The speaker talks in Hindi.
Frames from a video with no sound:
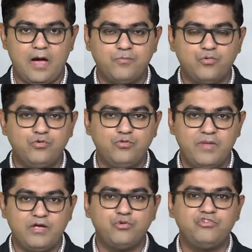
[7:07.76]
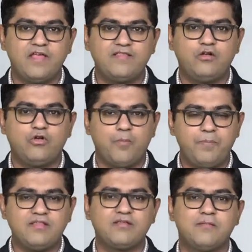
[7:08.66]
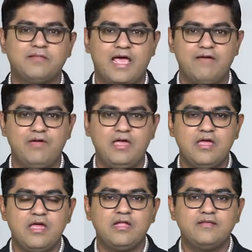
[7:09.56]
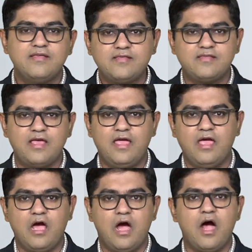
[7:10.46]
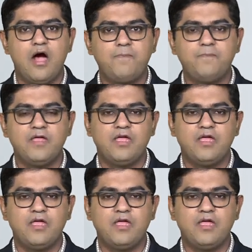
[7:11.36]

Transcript: आपको उनमें कुछ ऐसे topics का बताया हुआ है जिससे आप